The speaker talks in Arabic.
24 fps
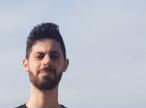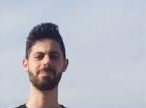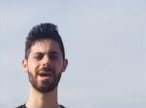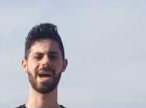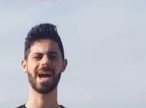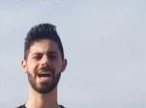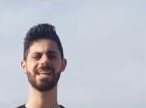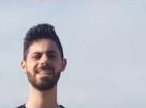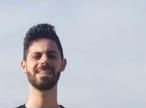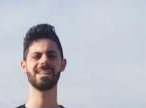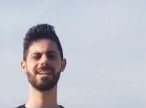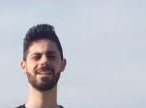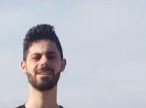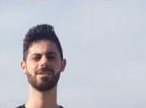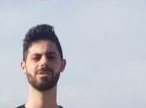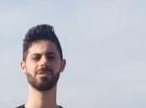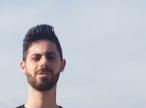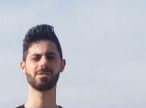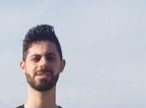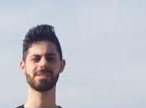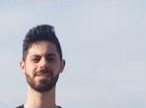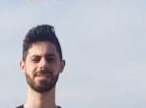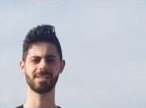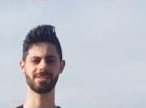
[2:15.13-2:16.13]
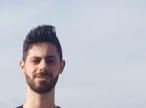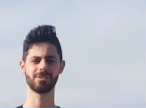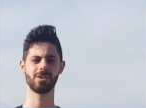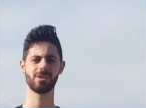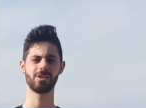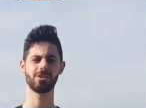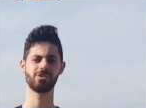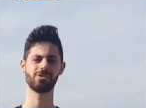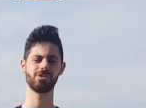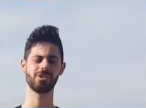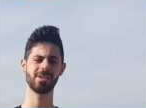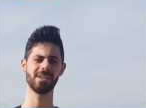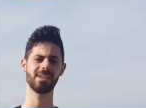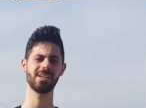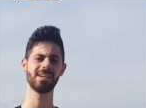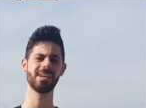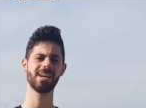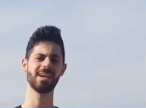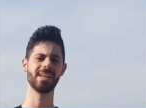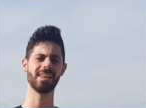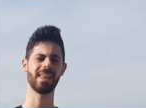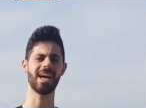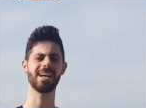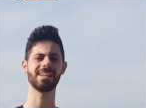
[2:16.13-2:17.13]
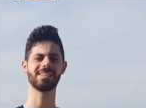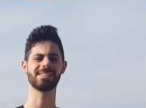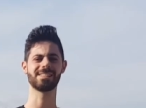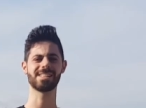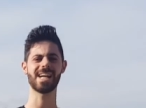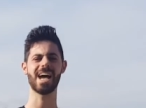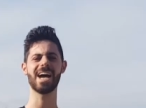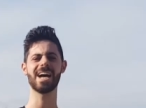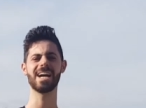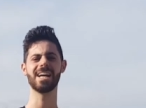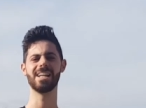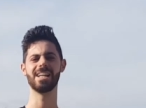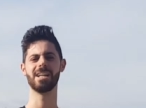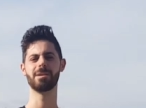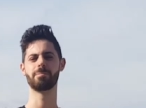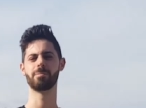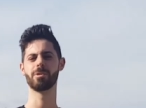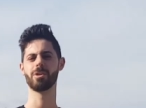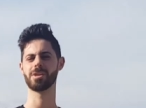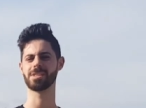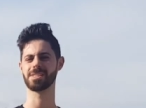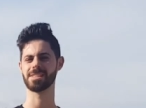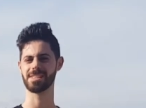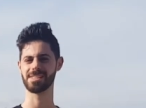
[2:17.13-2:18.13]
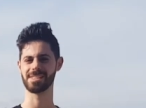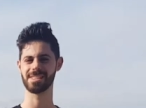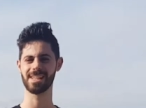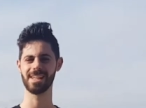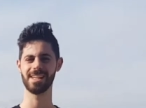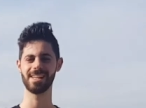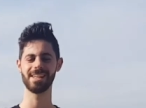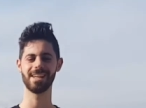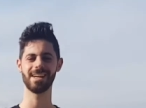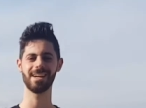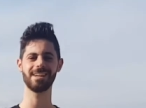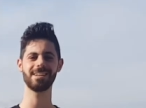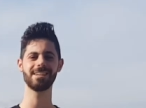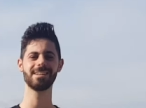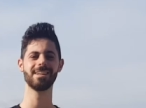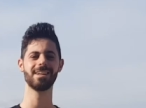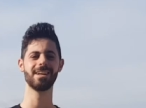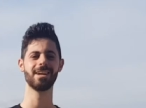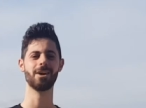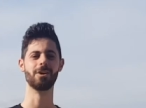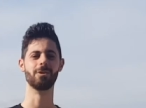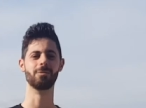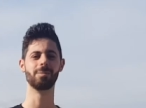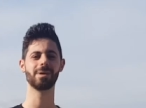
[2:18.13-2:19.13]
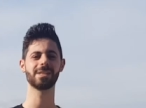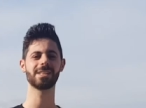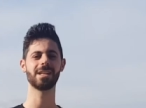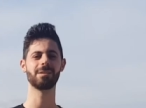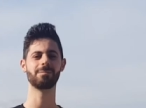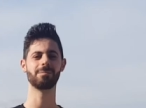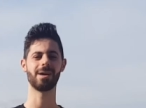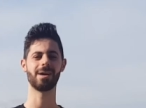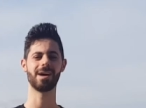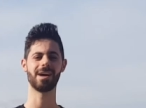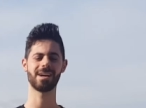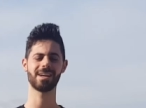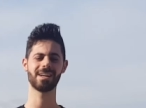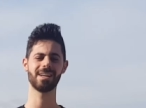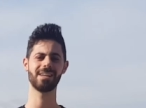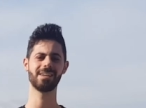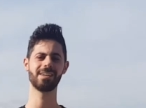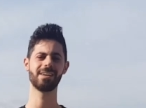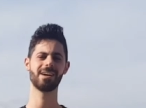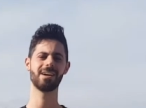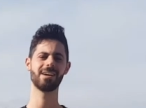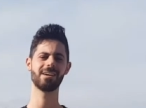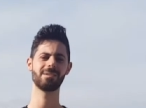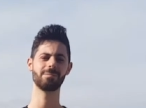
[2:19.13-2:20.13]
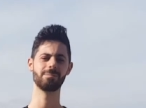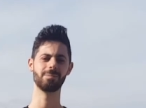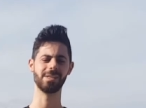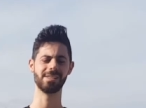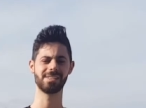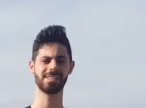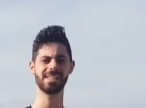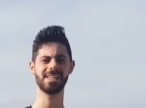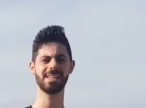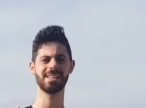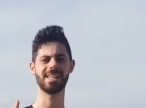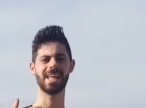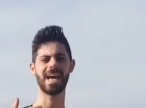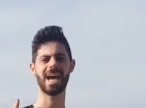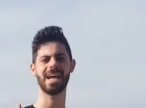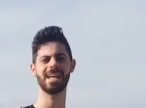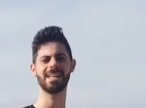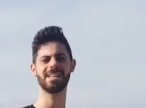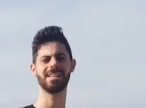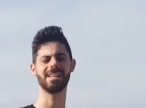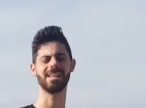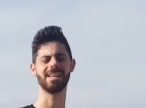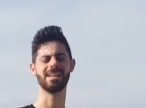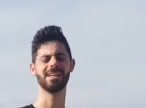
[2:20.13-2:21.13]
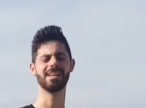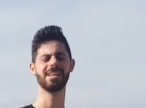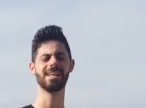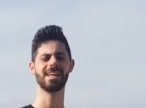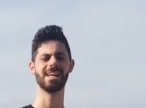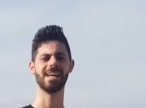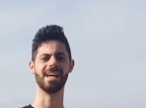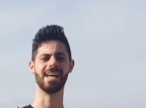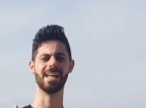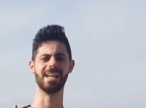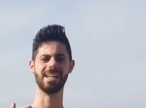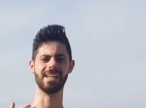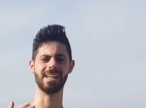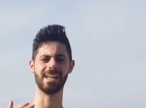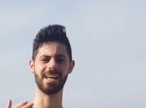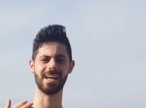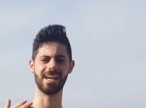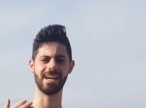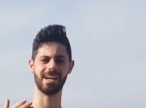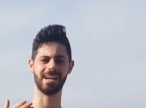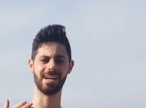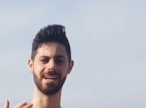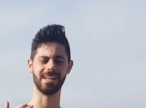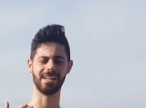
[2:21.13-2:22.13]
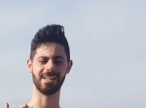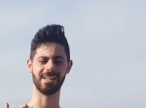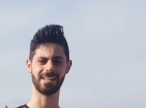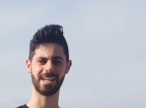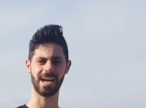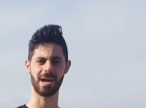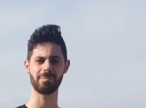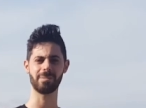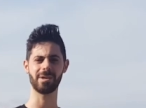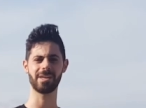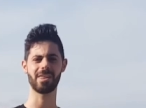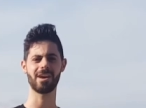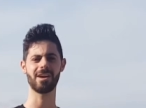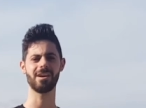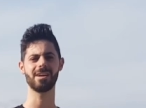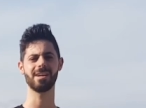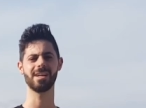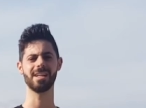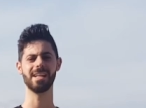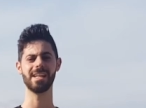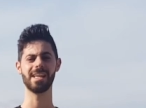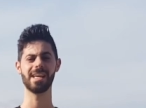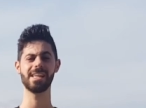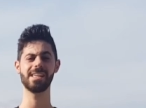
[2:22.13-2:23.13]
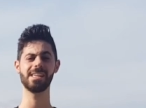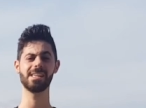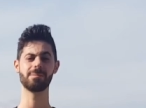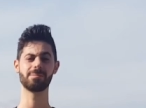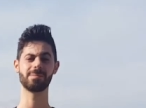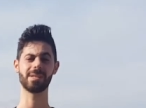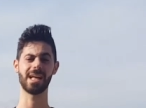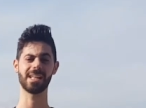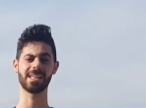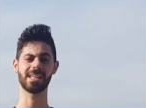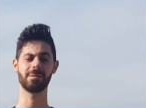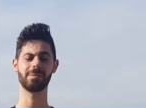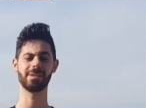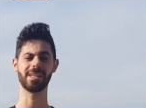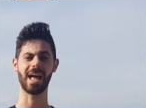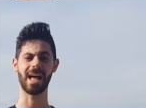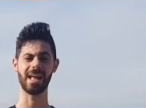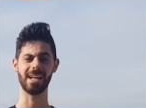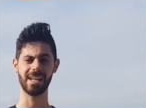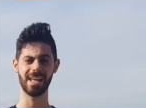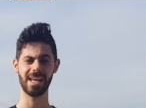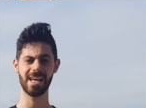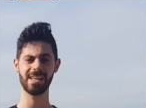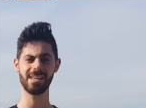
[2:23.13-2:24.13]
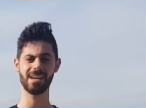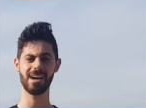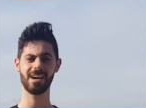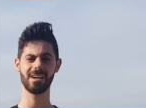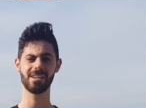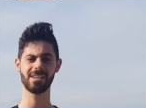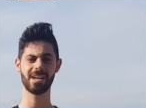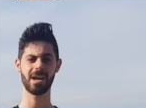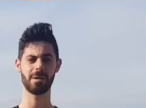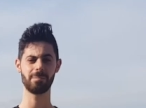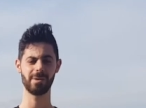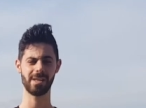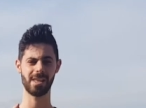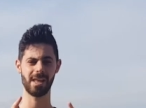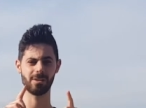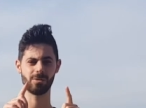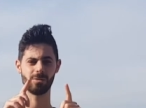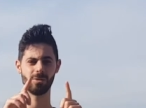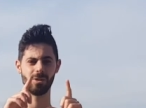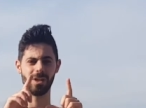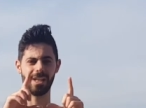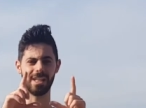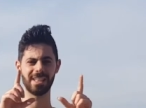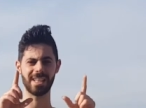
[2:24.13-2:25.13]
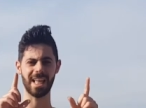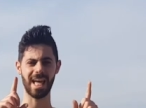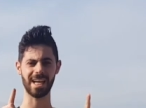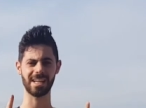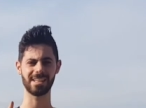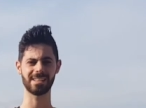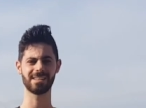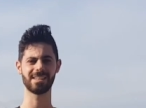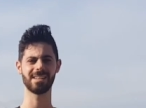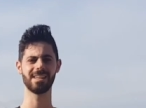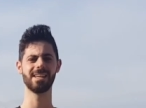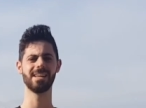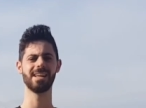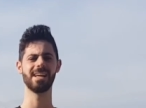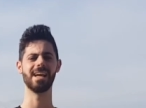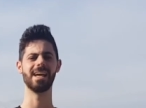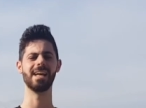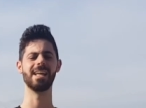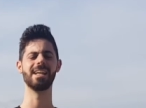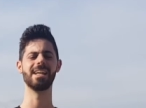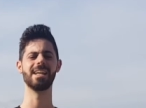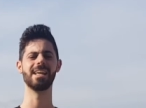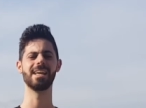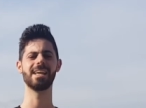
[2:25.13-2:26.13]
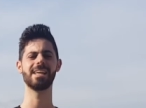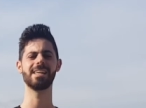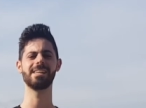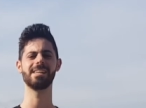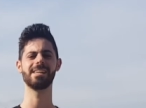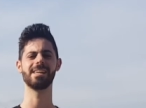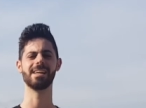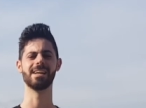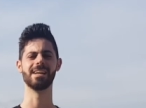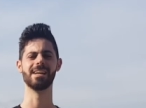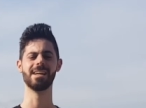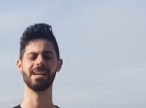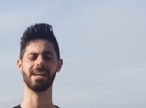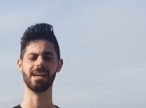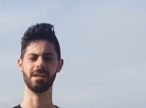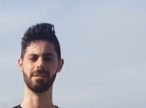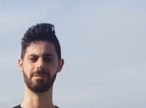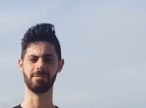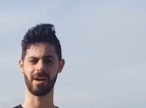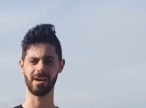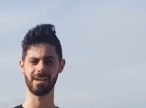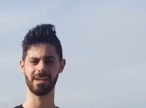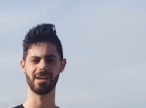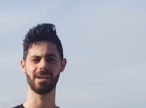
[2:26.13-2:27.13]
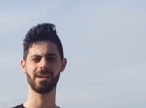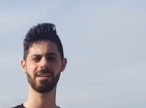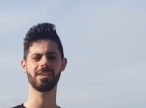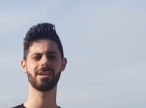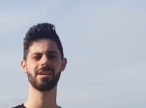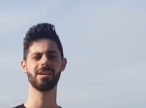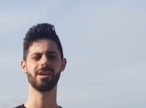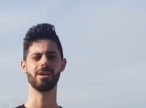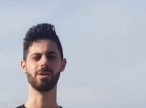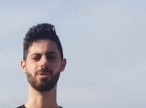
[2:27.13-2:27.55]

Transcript: بهيدي الادفانس تكنولوجي راح تسهل البروسس كلها ومثل ما قلنا بنزيد هيدي الكاميرا اللي هي بتعتمد على الاي اي كاميرا تو ديتكت اللي هي الفاير